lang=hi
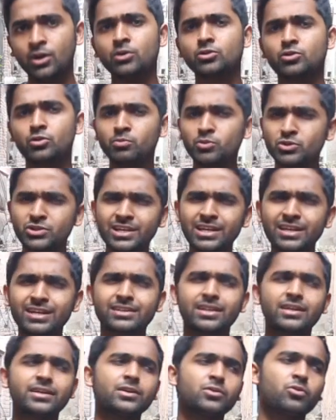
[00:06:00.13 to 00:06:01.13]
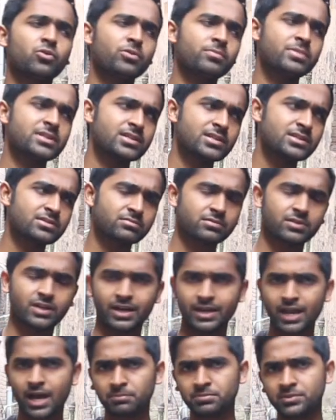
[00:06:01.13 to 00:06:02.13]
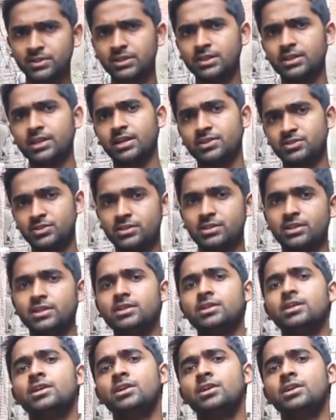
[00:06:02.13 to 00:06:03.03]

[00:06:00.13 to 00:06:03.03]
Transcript: तो मुझे नहीं लगता कि कोई भी चीज़ ख़राब थी या अच्छी थी